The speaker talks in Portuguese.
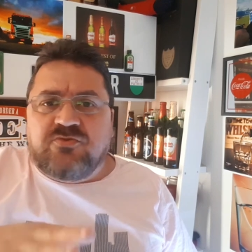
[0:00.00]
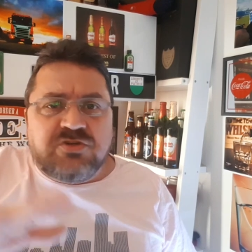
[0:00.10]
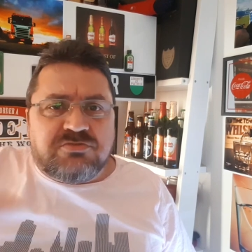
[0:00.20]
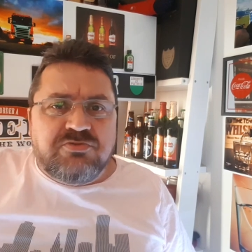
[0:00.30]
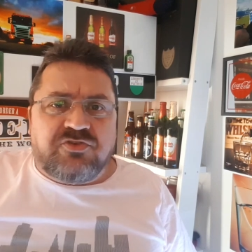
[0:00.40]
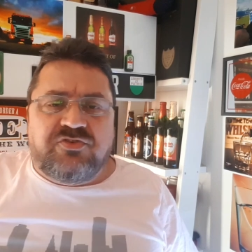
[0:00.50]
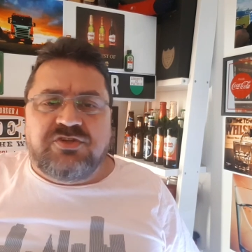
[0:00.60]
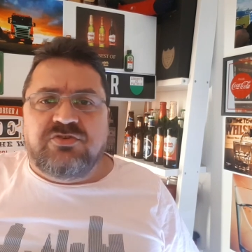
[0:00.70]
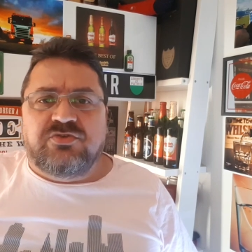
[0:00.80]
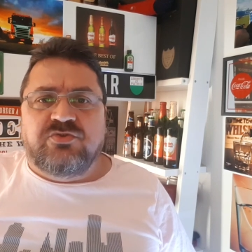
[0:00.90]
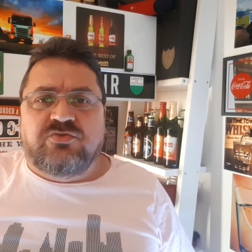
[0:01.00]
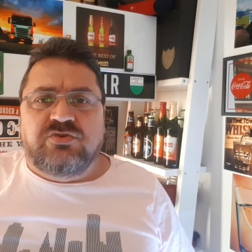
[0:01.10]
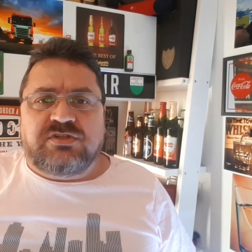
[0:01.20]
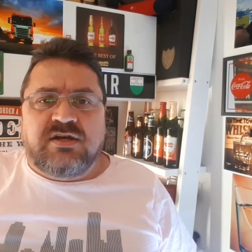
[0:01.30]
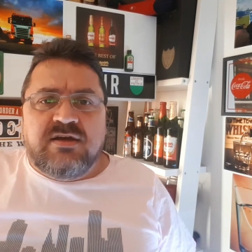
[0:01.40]
curte meus vídeos ou não
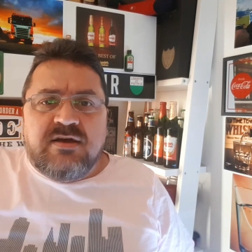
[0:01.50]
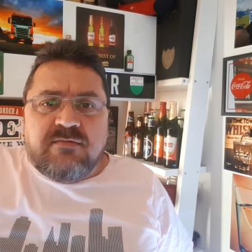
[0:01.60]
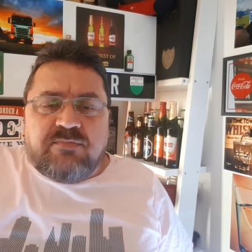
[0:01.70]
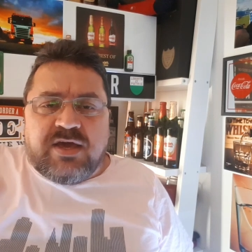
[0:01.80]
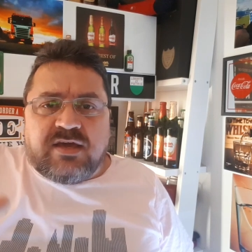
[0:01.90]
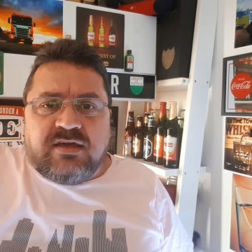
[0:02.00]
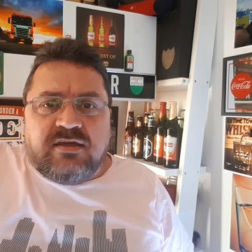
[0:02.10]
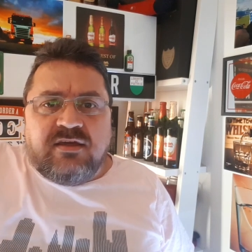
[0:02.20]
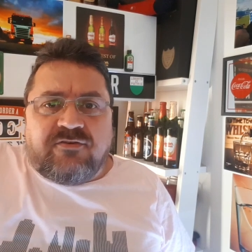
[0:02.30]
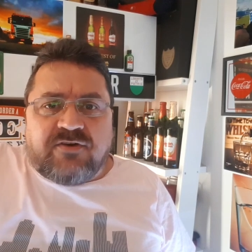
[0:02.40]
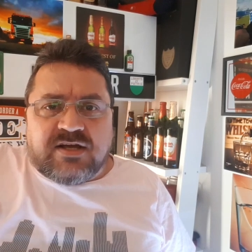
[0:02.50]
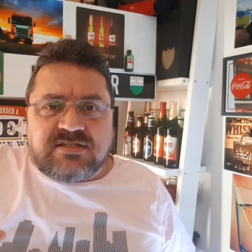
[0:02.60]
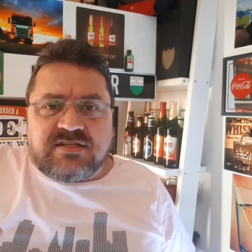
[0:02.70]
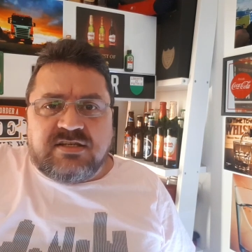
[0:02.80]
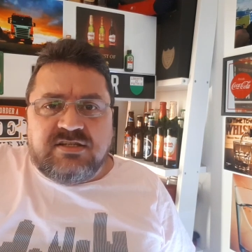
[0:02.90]
curte. Pegue e
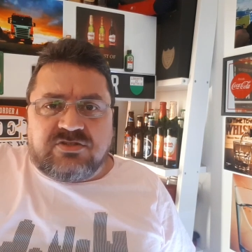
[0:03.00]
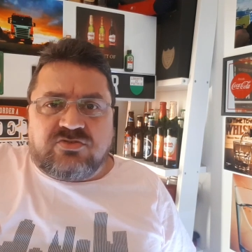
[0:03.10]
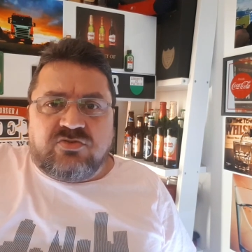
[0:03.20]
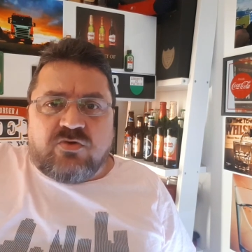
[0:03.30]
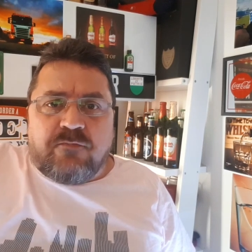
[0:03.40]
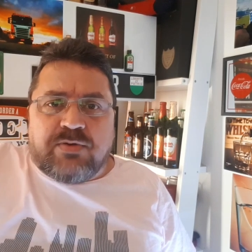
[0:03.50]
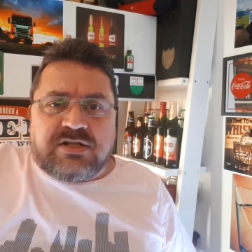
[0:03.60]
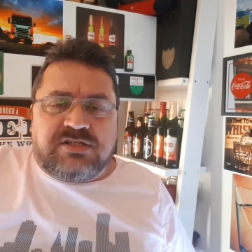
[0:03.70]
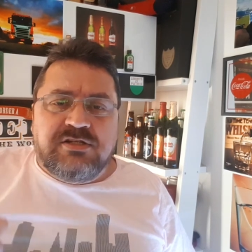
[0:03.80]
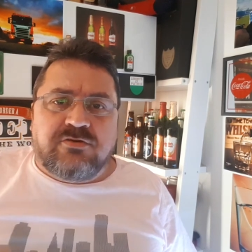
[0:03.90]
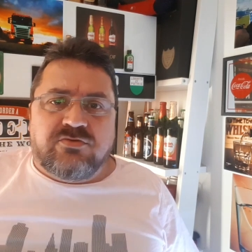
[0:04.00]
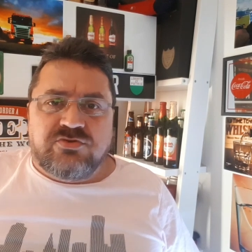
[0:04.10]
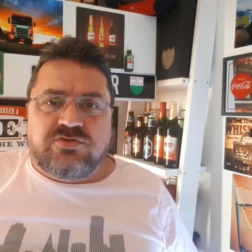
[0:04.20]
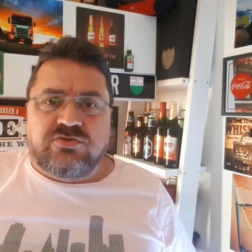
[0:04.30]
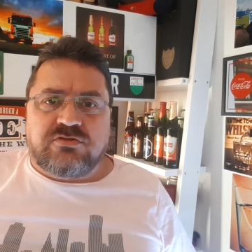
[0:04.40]
faça isso, compartilhe com
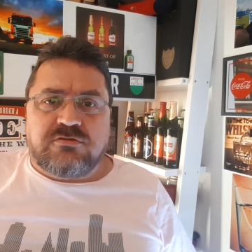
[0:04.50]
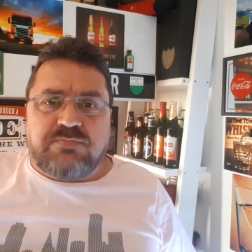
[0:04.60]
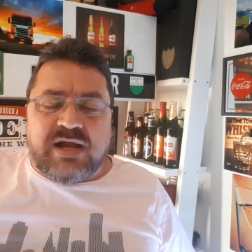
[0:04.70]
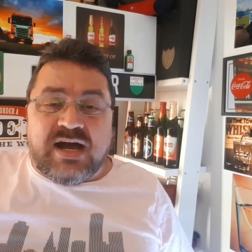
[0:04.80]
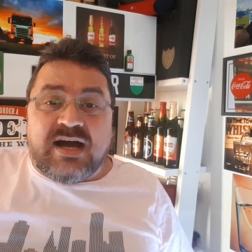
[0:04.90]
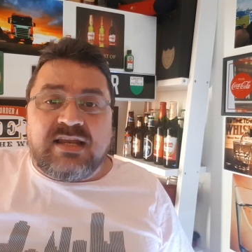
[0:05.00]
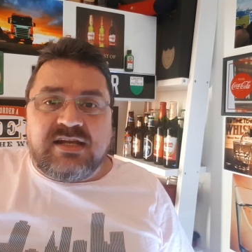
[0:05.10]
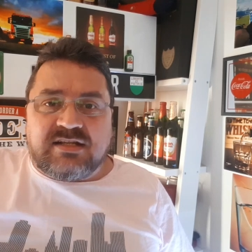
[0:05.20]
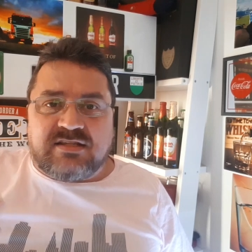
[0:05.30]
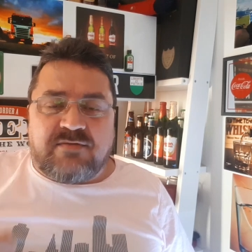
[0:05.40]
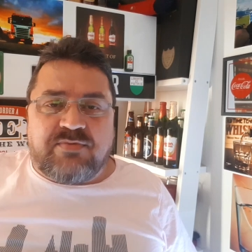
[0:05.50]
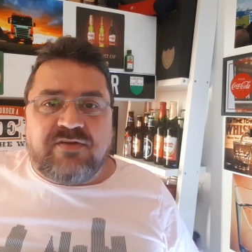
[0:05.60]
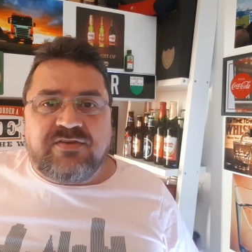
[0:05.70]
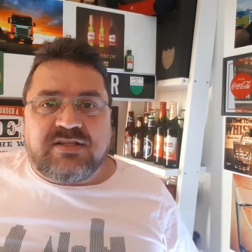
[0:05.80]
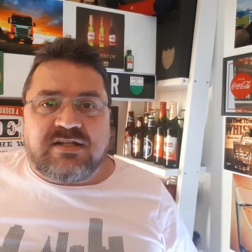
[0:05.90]
os outros para alertar, para
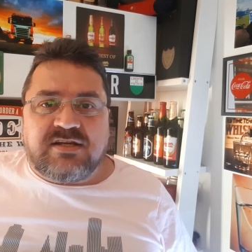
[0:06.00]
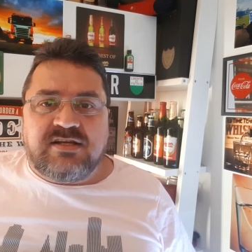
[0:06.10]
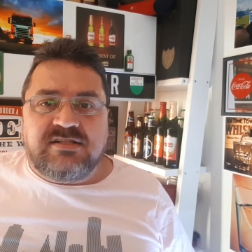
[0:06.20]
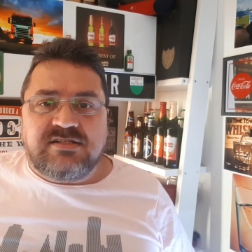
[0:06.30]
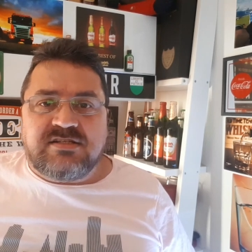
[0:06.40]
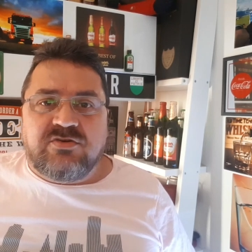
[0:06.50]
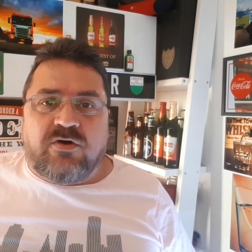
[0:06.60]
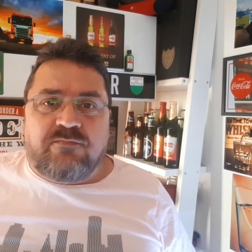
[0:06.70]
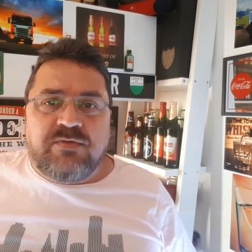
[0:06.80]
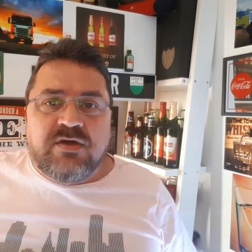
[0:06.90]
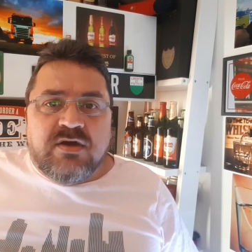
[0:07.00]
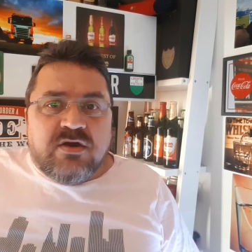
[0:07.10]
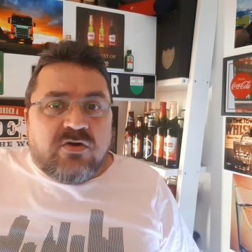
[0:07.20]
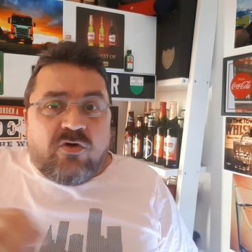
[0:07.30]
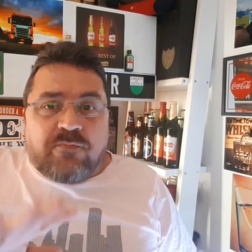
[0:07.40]
evitar de cair nesse golpe.
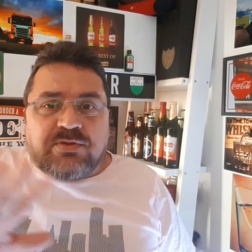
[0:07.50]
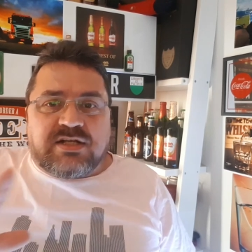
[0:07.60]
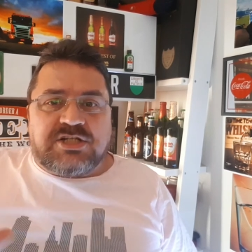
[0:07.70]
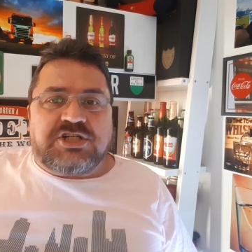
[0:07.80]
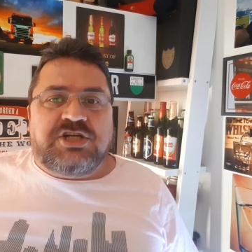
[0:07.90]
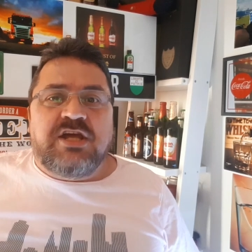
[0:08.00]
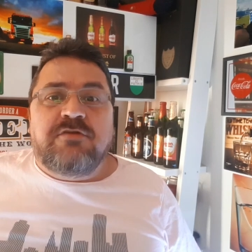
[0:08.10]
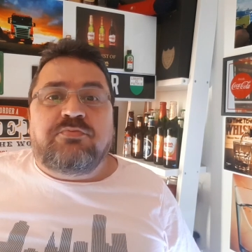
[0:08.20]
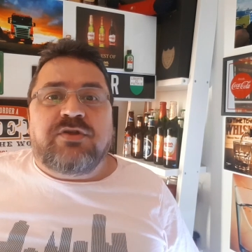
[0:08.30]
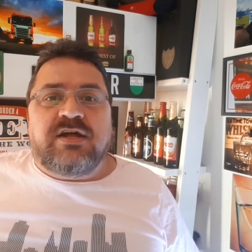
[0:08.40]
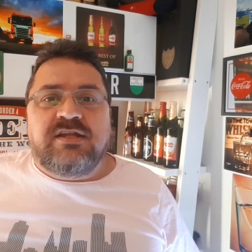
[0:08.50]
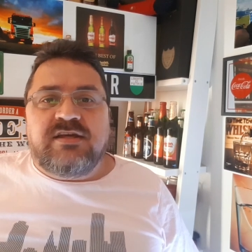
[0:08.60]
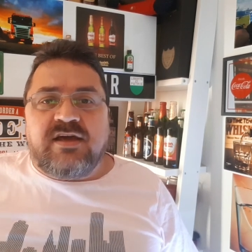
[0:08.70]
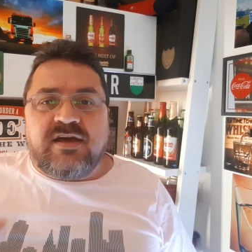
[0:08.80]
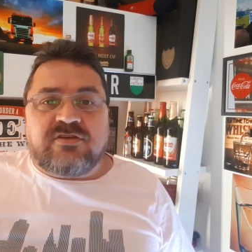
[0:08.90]
golpe tá cheio por
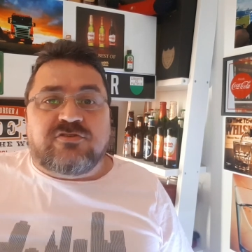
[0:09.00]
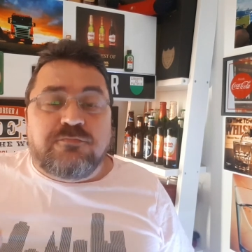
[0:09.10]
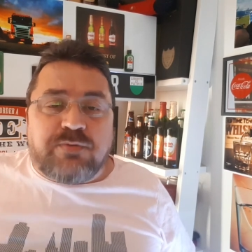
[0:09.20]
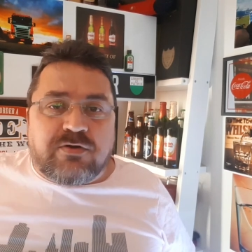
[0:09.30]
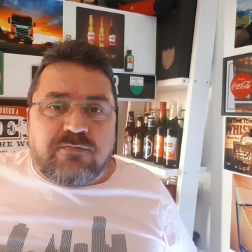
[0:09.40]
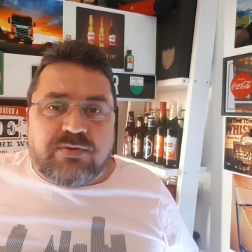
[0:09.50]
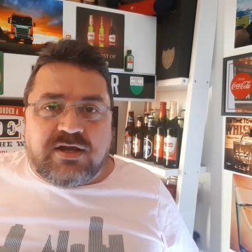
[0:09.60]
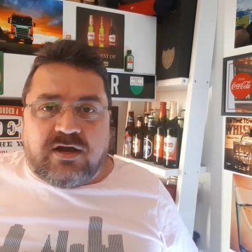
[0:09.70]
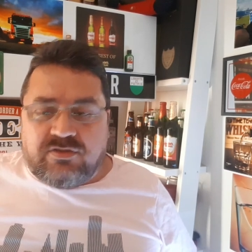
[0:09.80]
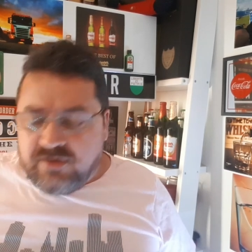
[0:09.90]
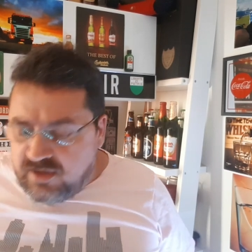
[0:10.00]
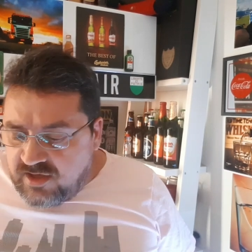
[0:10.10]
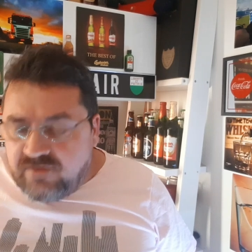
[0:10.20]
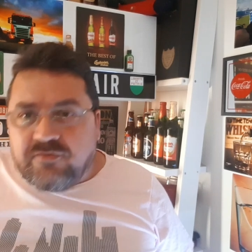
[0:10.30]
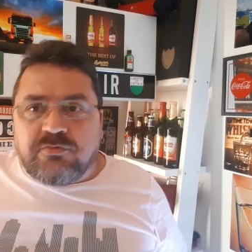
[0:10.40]
aí, é super complicado.
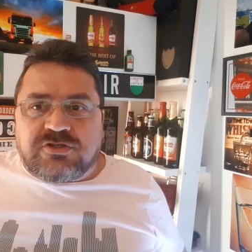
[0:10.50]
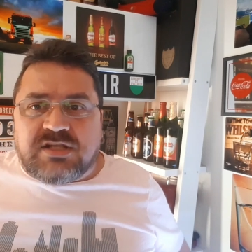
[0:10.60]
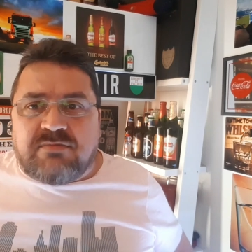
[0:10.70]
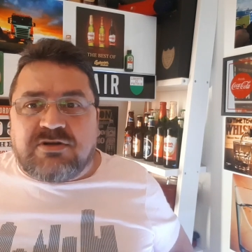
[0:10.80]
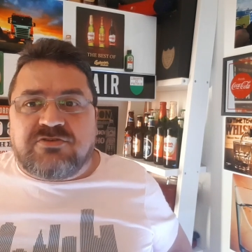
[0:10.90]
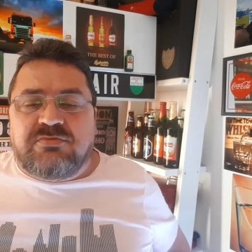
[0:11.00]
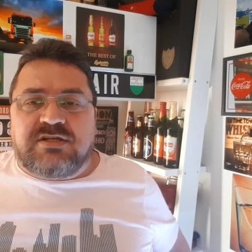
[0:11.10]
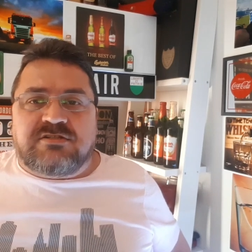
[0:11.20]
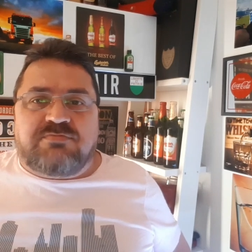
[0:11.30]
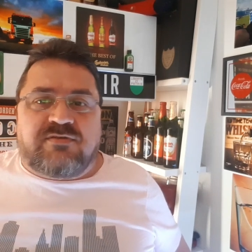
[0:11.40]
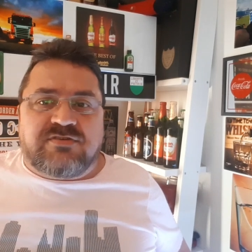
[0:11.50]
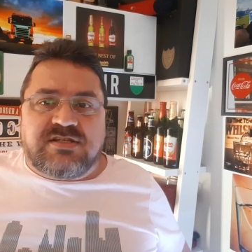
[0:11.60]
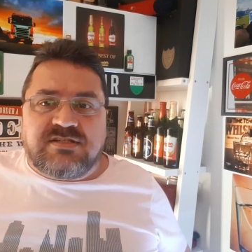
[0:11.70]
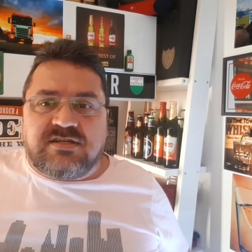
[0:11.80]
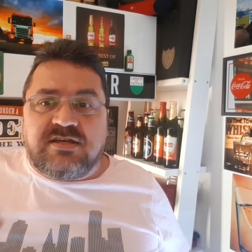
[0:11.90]
Eu vou mostrar mais ou menos para
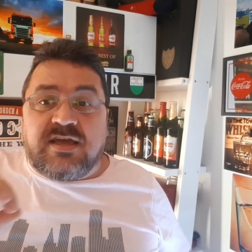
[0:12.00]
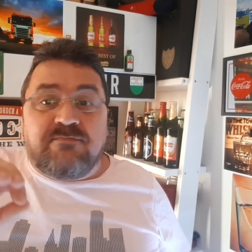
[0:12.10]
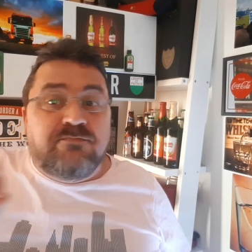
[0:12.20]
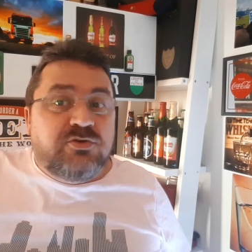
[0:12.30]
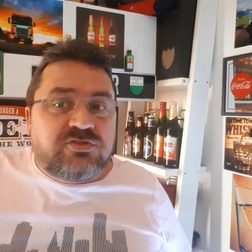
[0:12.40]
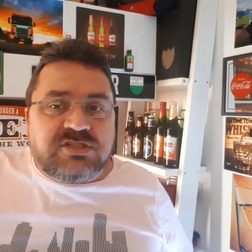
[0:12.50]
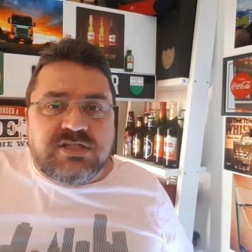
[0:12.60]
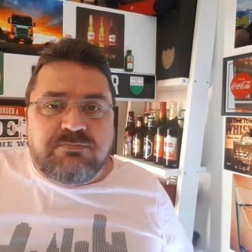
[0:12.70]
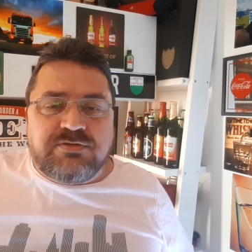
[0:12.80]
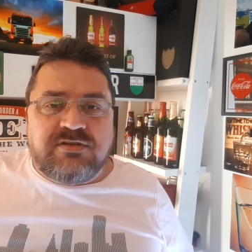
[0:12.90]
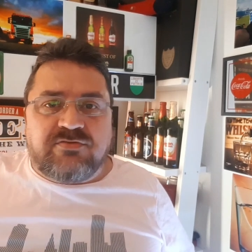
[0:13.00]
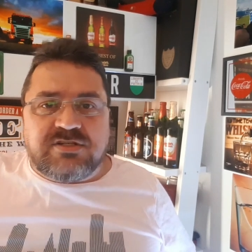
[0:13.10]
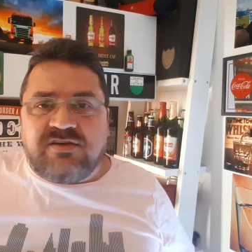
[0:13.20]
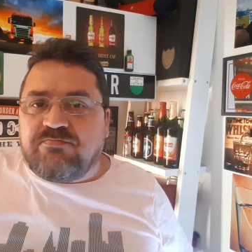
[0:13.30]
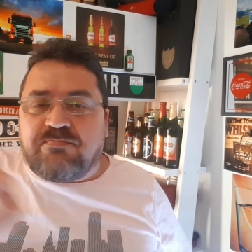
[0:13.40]
vocês aqui que é muito simples de
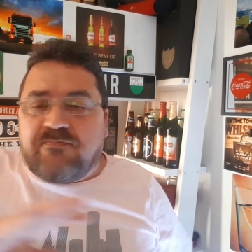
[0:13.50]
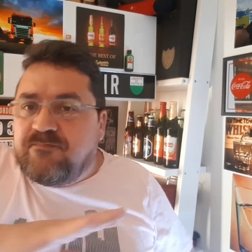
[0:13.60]
você